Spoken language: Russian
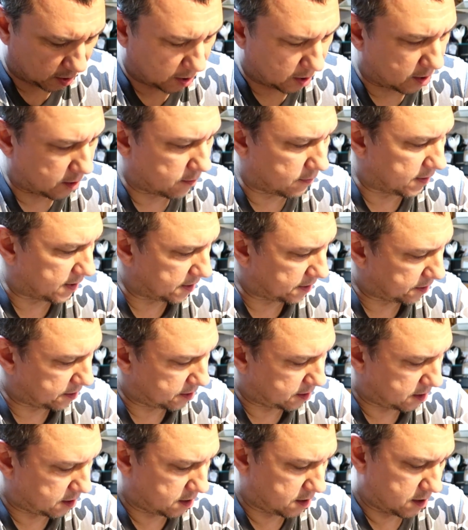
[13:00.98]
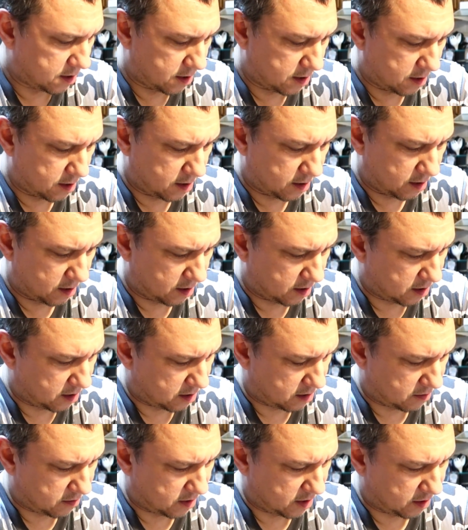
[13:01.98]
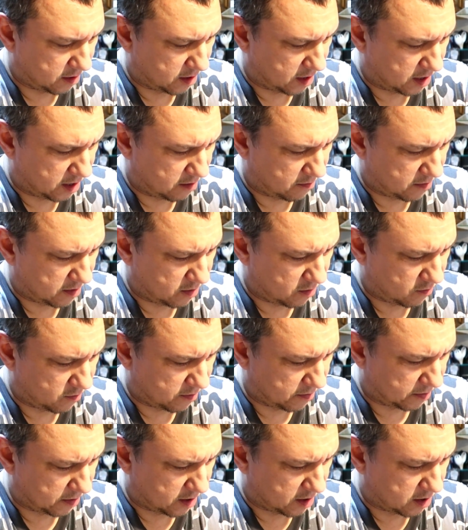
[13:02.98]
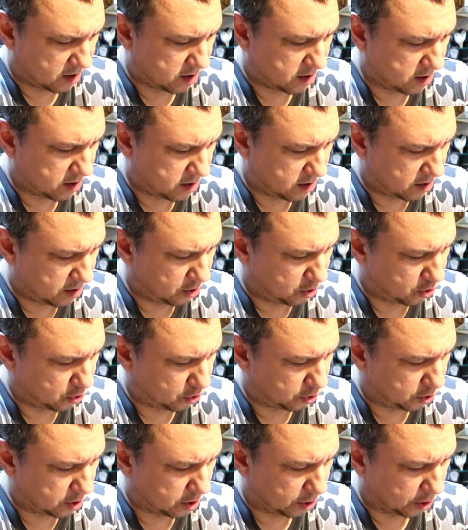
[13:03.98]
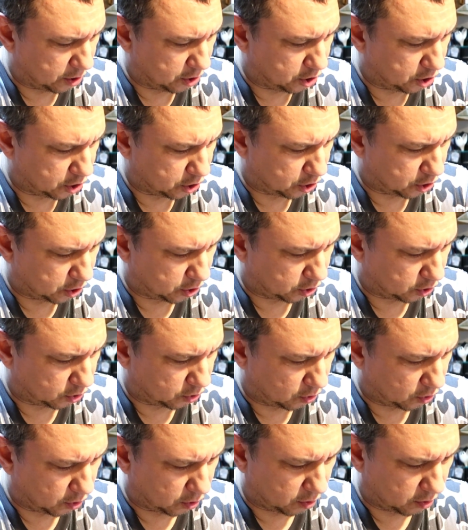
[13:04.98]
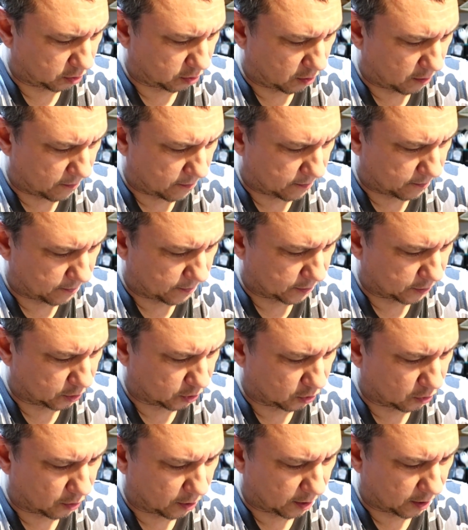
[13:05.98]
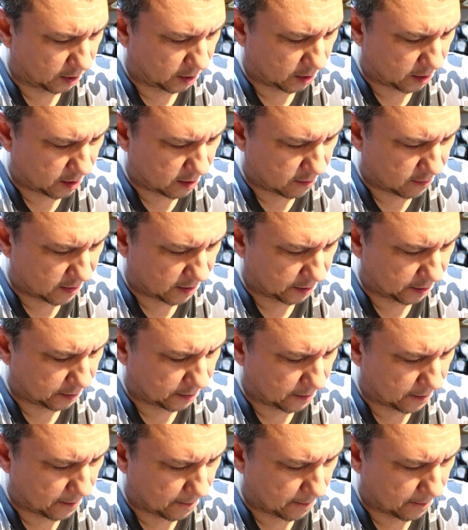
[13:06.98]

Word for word: киловатт. Киловатт я не могу. А, ничего себе, 1640 киловатт.